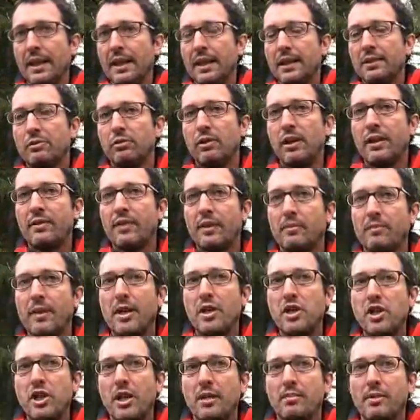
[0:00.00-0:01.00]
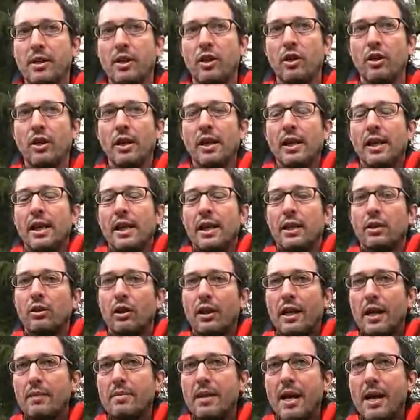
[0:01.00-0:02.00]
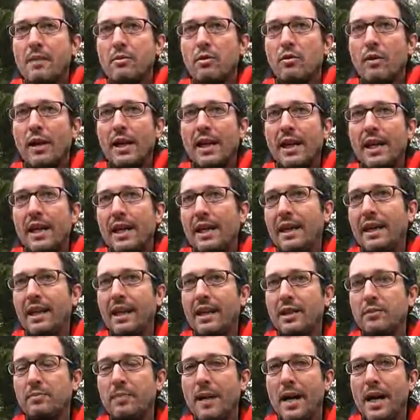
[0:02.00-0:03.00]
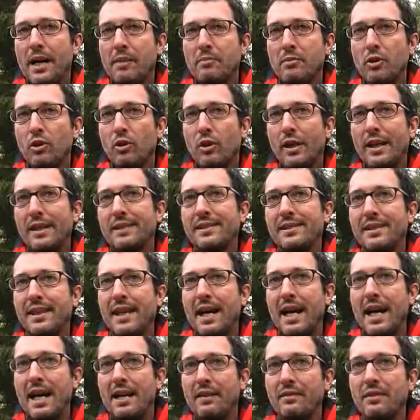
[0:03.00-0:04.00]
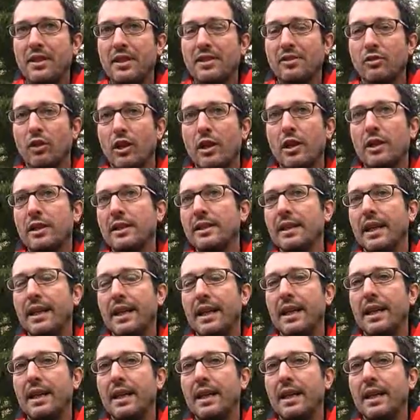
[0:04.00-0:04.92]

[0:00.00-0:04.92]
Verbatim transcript: sulle, farmacie, però non capiamo qual è il risparmio che si ha visto che, che,